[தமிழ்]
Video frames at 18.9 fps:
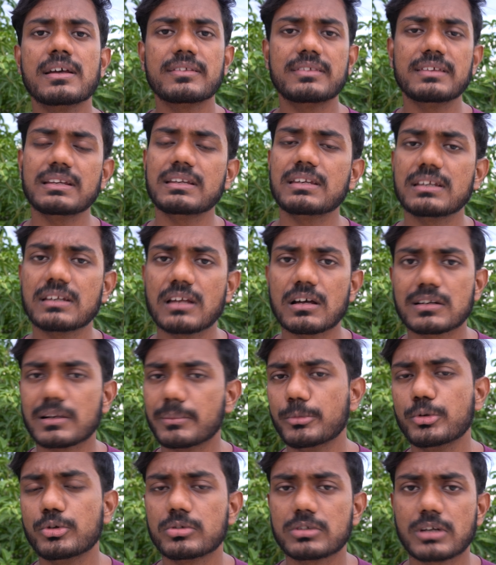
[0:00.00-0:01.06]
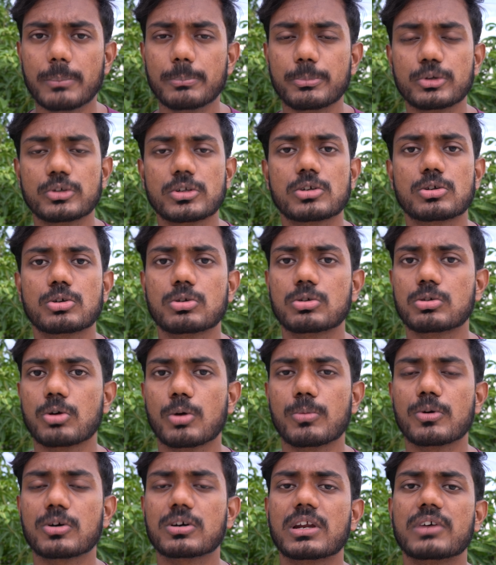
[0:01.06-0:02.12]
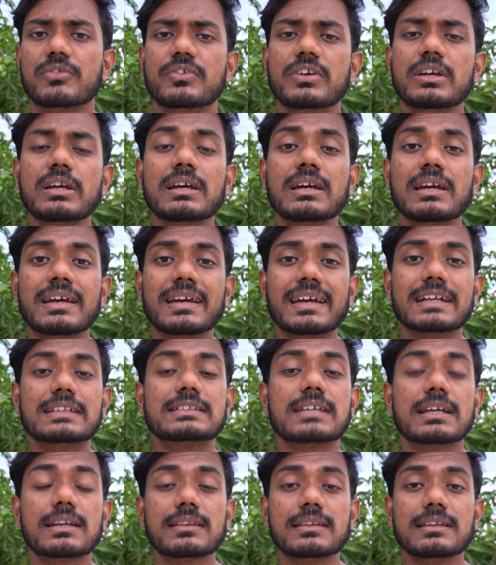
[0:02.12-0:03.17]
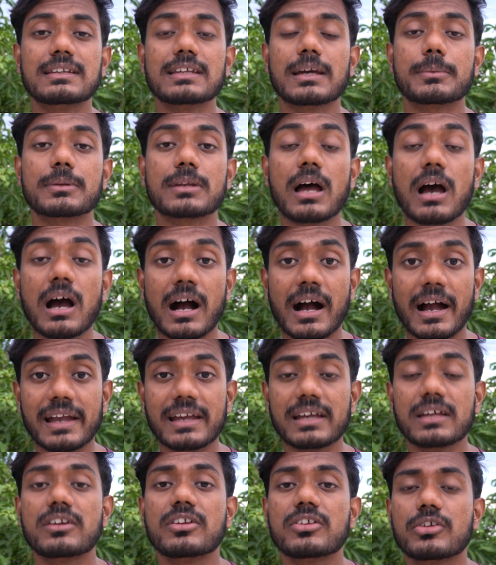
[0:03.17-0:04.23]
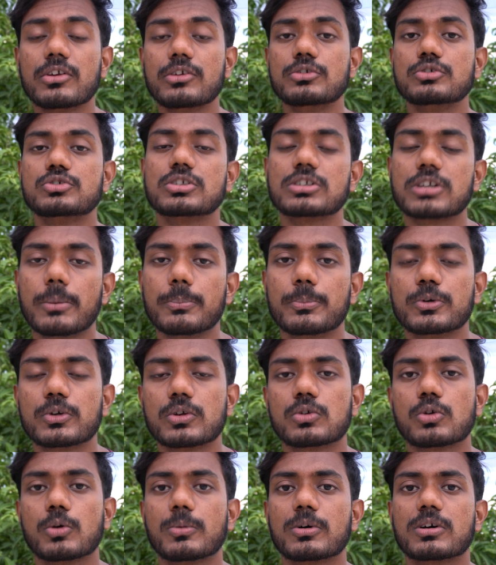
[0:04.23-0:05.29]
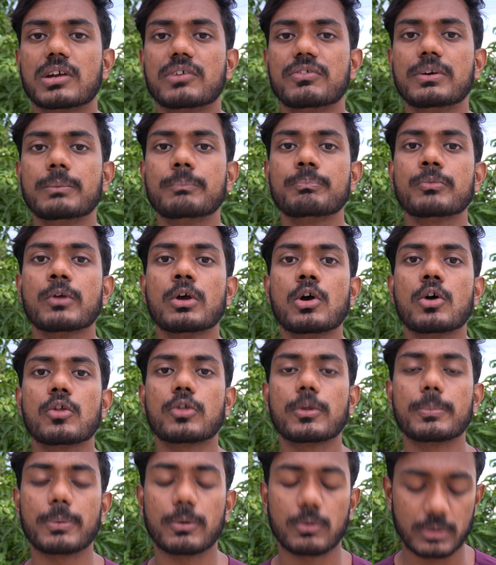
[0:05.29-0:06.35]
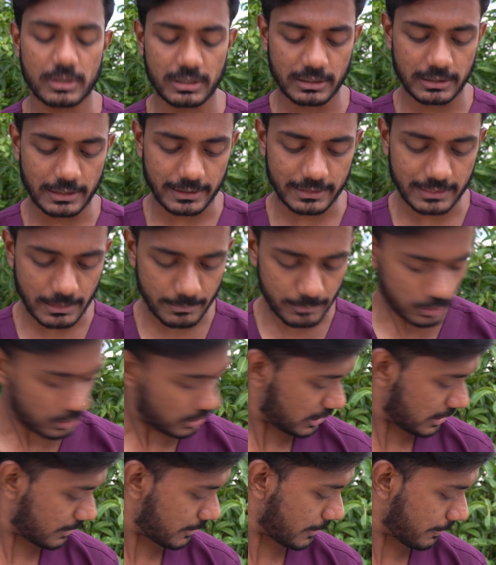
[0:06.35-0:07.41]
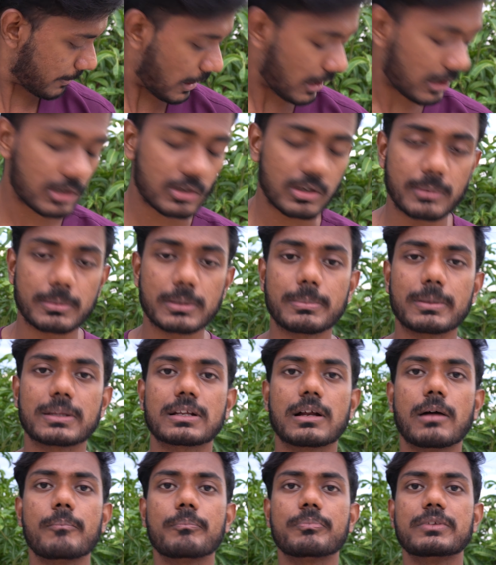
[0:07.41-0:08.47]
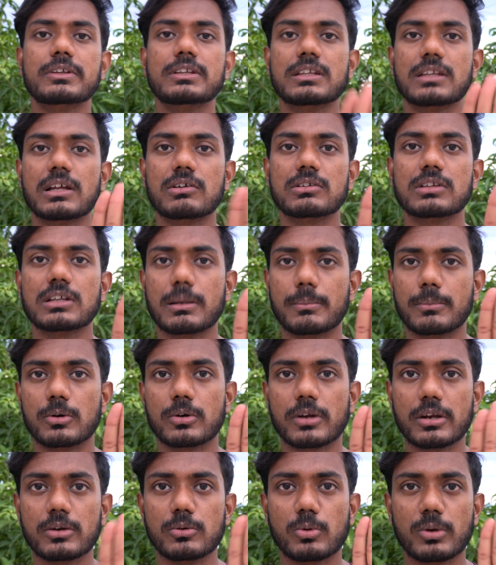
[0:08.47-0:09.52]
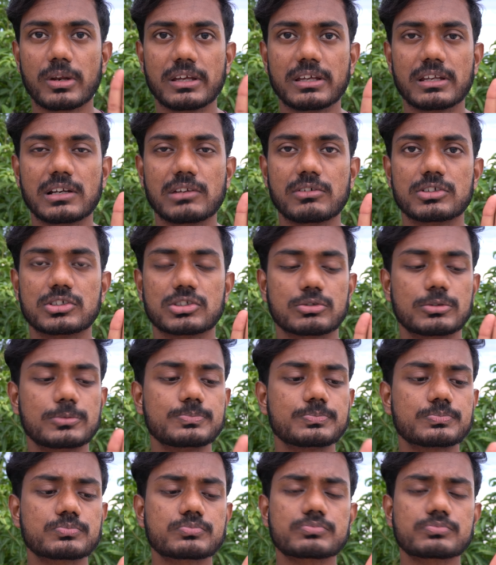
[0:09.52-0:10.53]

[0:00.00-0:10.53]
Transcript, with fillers: சிடினா கம்யூ கம்ப்யூட்டர் டொமோகிராஃபி ஹெச்ஆர்சிடி அப்படின்னா ஹை ரெசல்யூஷன் கம்ப்யூட்டர் டொமோகிராஃபி ஸோ இப்போ ஒரு எக்ஸாம்பிளோட நம்ம பார்க்கணும் அப்படின்னு பார்த்தீங்கன்னா இதுதான் வந்து நம்மளோட நுரையீரல்னு வச்சுக்கோம்